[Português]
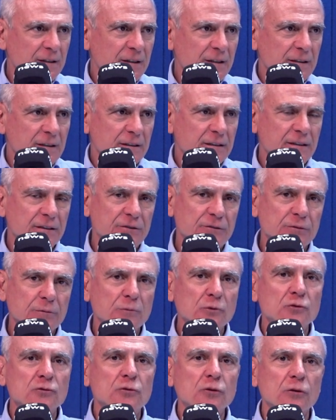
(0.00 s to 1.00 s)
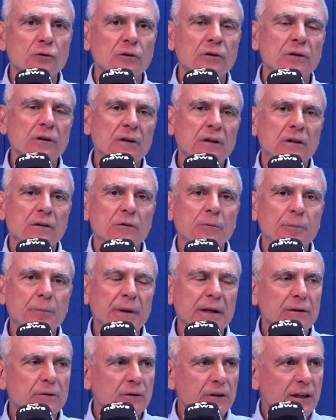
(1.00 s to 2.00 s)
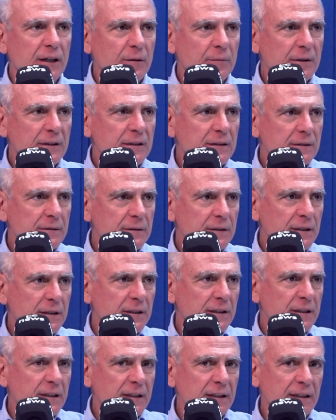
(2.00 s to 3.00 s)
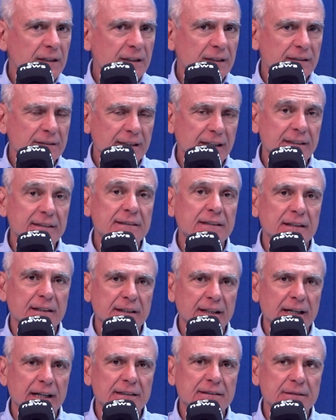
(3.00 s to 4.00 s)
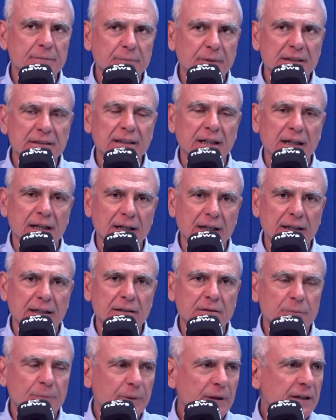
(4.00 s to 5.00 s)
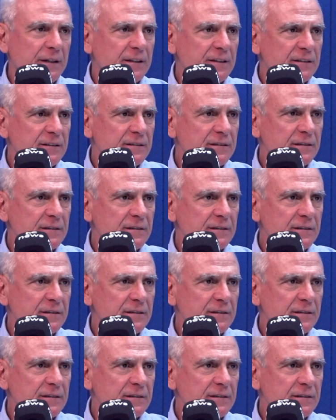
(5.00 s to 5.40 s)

E isso mudou o panorama é, da internet banda larga no país.